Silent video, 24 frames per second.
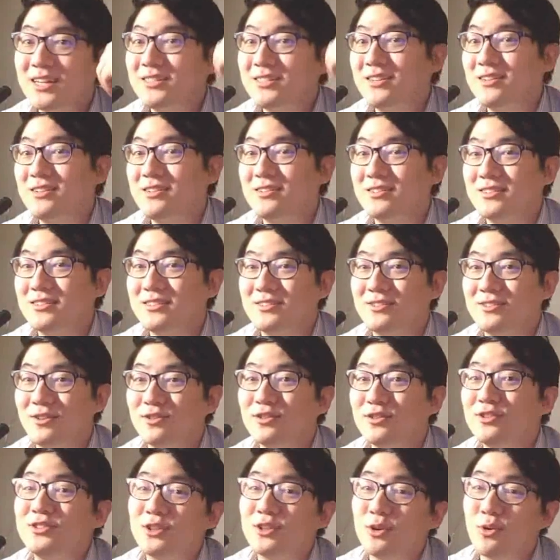사실
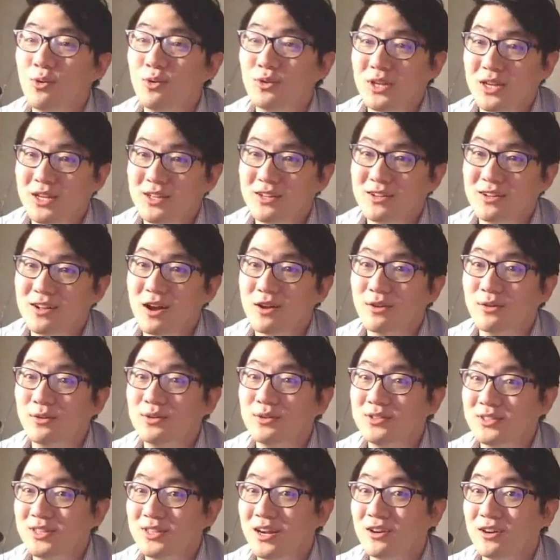저는 이제 고데기를
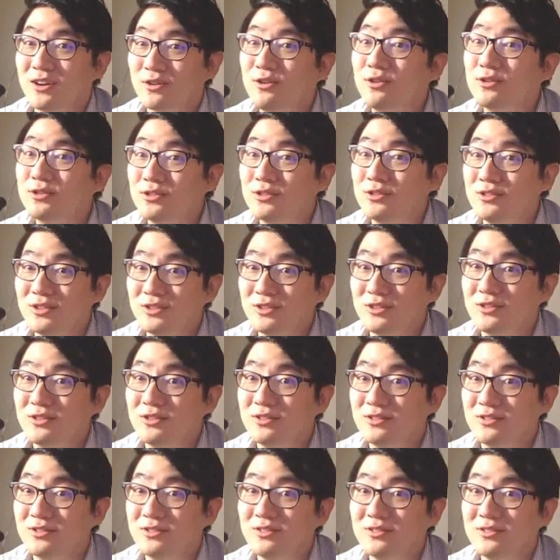갖고 있질
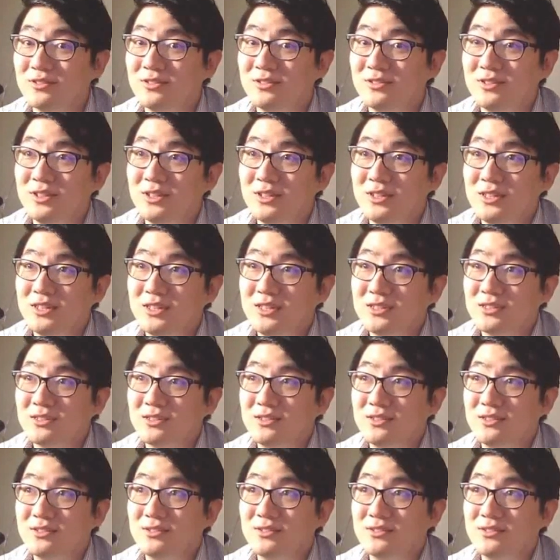않거든요.
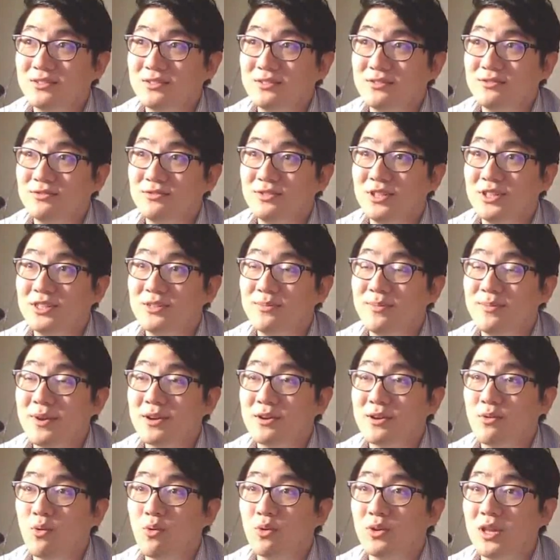그 우리
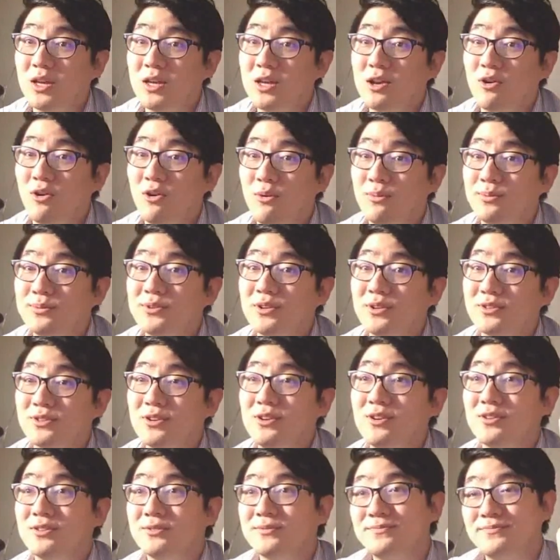집에 그 고데기가
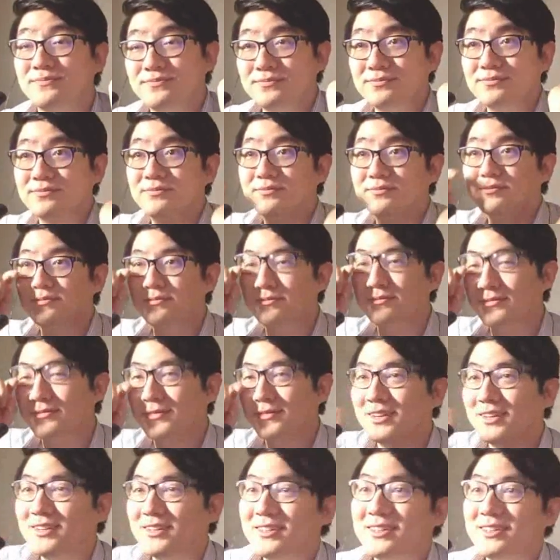없어서
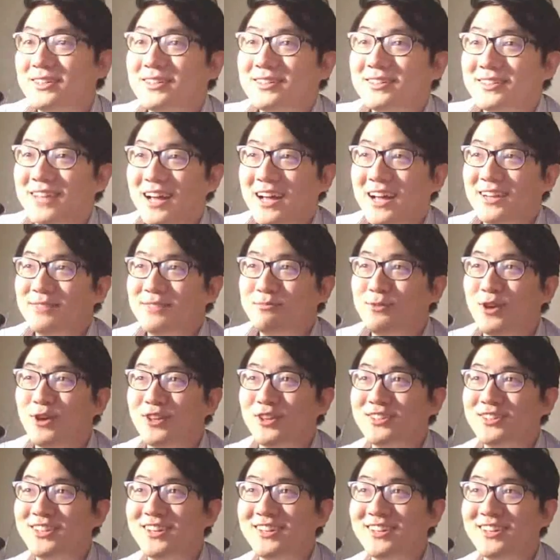나름
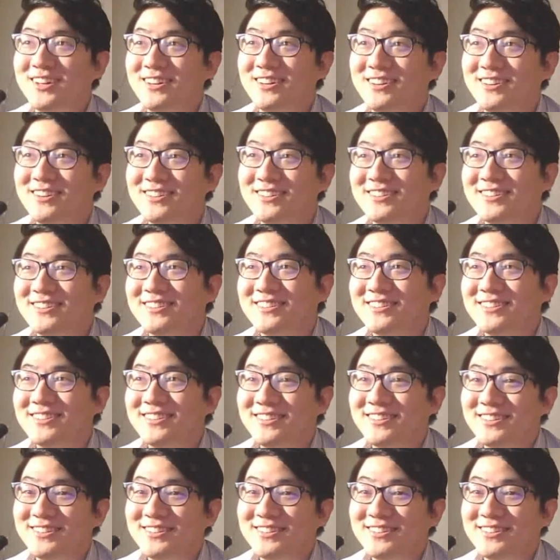괜찮아요.